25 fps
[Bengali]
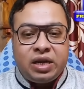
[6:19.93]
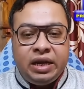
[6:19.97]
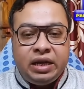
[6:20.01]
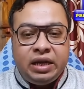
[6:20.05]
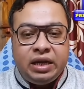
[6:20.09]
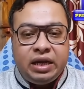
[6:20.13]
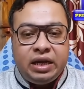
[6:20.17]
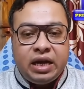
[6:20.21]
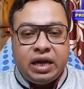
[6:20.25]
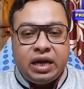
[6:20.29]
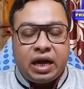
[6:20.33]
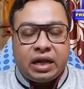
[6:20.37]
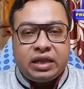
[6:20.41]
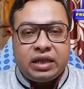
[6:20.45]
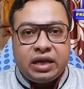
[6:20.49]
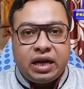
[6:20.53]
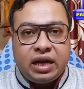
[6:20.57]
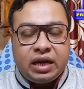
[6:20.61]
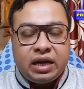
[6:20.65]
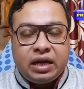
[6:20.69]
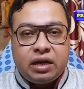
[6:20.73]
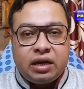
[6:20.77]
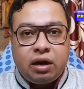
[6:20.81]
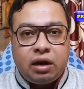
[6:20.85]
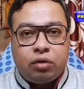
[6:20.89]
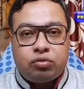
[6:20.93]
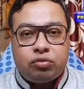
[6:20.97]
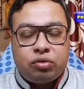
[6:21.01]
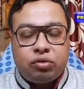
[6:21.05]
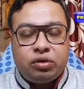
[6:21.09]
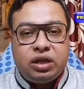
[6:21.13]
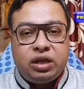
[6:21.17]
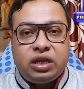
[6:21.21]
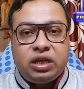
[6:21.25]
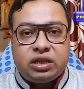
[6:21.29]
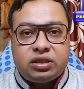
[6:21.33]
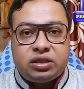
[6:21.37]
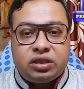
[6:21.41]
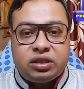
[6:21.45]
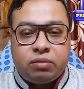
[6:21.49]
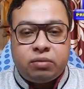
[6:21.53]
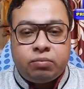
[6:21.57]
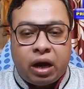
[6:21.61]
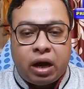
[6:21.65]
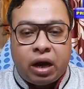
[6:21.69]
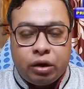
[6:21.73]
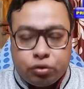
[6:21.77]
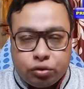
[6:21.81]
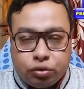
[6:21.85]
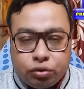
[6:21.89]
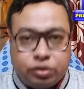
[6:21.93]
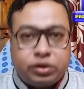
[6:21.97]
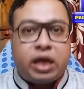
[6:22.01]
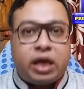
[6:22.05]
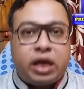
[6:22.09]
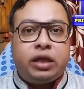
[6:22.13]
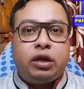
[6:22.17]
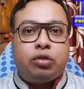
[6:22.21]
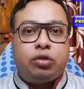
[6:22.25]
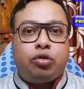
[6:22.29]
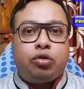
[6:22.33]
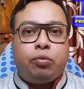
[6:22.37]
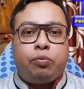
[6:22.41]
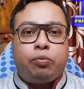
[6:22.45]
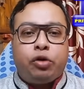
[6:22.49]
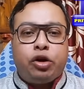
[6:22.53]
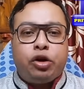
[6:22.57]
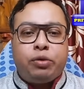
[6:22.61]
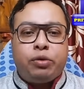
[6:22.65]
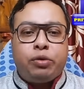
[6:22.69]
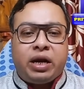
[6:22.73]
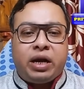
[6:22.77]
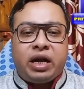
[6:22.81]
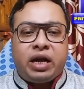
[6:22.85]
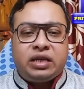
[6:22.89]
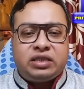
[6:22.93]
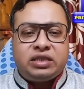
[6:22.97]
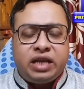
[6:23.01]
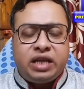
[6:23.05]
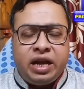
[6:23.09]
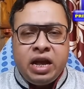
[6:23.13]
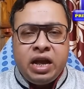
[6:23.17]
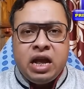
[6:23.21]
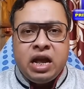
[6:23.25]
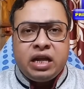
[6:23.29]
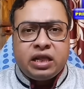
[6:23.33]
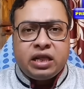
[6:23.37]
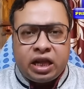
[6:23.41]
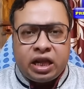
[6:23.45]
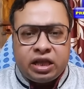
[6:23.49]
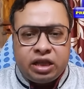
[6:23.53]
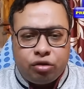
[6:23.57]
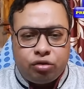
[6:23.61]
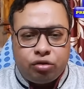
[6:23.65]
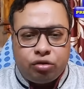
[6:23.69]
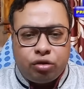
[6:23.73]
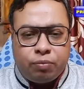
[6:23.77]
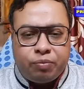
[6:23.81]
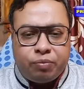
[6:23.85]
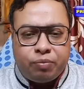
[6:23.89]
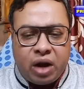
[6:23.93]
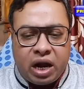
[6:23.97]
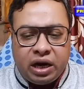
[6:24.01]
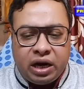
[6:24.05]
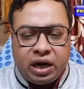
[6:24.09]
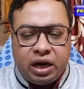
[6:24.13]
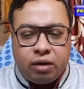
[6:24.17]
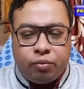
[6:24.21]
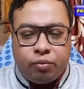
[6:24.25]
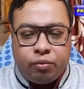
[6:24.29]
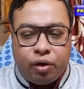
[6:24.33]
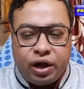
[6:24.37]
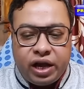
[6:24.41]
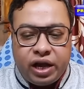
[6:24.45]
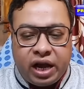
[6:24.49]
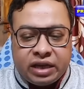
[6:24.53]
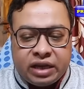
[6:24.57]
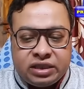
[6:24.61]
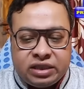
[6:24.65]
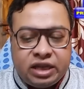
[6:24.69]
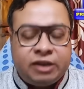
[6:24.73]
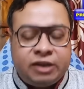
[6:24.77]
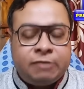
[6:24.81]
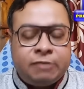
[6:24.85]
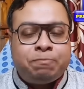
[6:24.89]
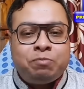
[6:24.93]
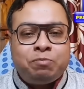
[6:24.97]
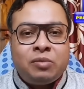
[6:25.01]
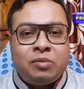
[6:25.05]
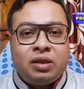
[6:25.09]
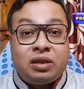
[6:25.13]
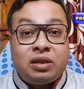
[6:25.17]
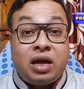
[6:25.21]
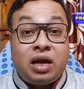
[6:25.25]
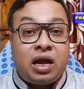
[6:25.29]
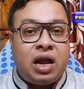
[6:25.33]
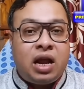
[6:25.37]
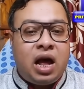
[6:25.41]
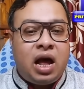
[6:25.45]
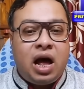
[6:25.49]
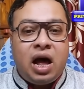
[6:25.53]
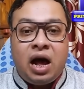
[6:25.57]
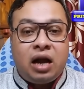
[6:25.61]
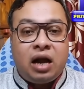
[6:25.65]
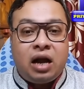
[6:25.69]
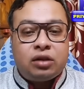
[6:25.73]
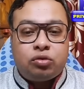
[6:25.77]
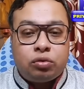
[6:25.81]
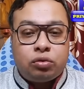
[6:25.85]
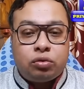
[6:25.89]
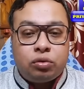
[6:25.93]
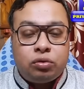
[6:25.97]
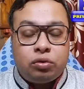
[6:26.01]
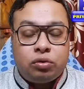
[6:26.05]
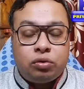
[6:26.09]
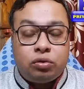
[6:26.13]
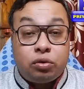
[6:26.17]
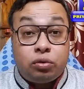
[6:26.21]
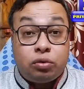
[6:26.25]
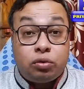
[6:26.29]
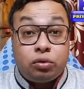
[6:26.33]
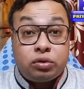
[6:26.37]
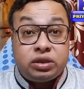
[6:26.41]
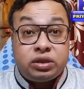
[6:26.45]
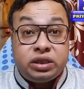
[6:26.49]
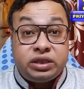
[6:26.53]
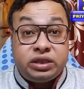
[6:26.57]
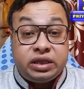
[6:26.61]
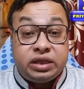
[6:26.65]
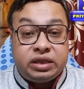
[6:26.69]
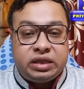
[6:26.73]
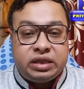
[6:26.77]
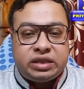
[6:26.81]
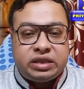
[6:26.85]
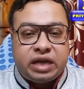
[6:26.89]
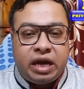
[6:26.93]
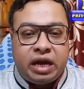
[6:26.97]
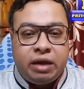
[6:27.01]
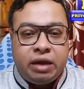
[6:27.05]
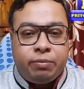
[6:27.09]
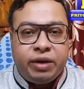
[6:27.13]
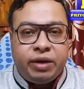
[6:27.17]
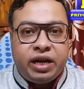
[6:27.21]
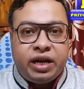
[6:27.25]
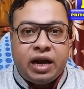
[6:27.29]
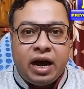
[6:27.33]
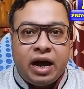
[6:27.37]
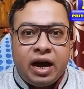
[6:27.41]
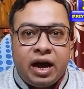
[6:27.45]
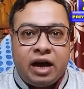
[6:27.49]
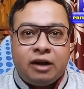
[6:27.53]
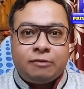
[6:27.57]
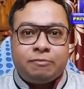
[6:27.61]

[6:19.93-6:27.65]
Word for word: ইডি e আধিকারিকরাও তো দিনের শেষে মানুষ তাদেরও তো পরিবার আছে তাদেরও তো প্রাণের ভয় আছে তারা আর তদন্ত করতে যেতে চাইবে না